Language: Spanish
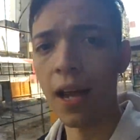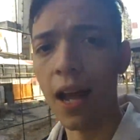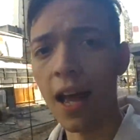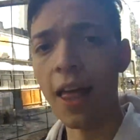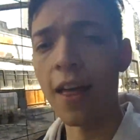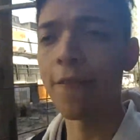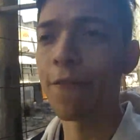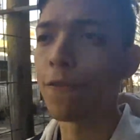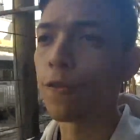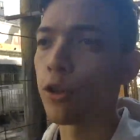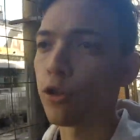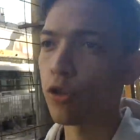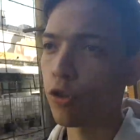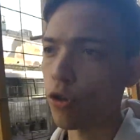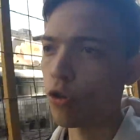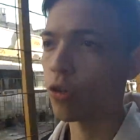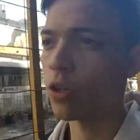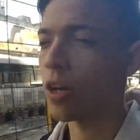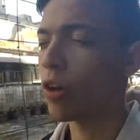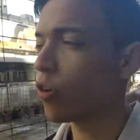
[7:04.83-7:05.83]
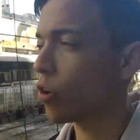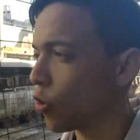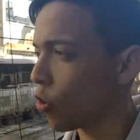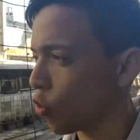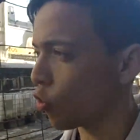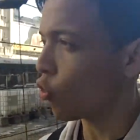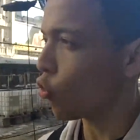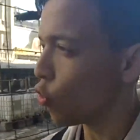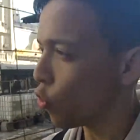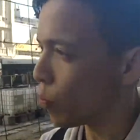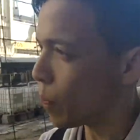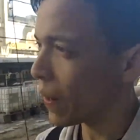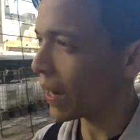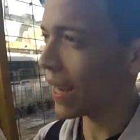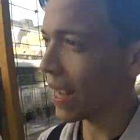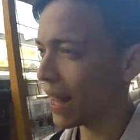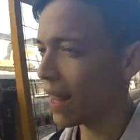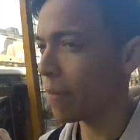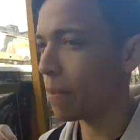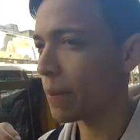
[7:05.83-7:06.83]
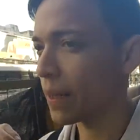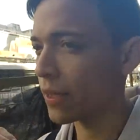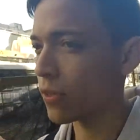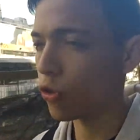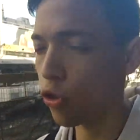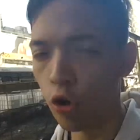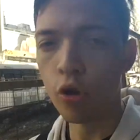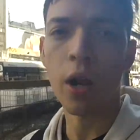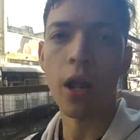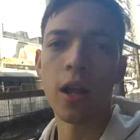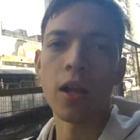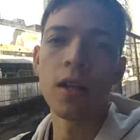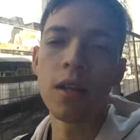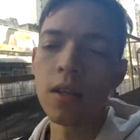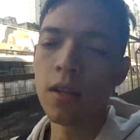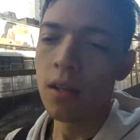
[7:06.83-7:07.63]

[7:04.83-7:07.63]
Cada función que ocupa cada persona,